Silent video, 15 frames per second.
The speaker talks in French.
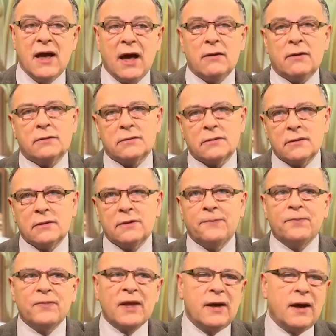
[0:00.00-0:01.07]
Alors c'est
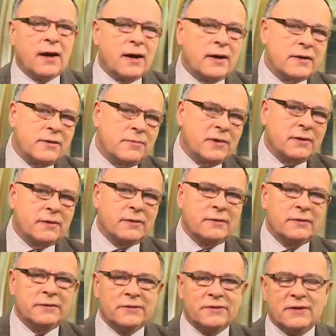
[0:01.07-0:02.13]
un
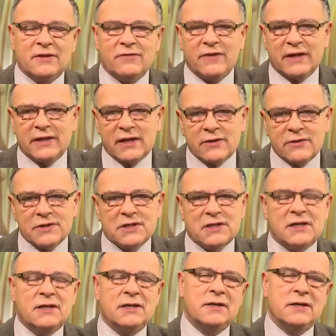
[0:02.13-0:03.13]
ralliement qu'il va négocier